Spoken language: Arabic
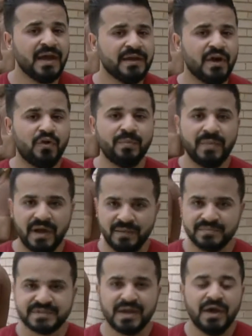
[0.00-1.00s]
يوم
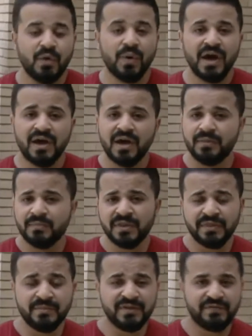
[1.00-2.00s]
امس ومن
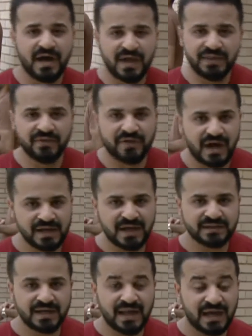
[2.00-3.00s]
ضمن هذه
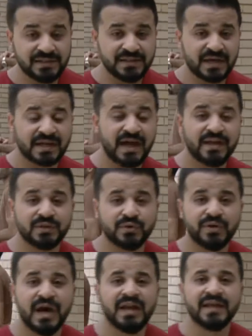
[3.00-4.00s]
الفعاليات العديده كانت
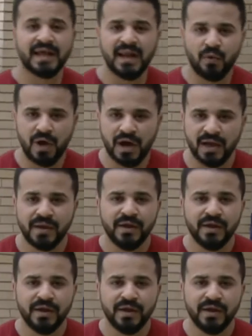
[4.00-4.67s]
هنالك لوحه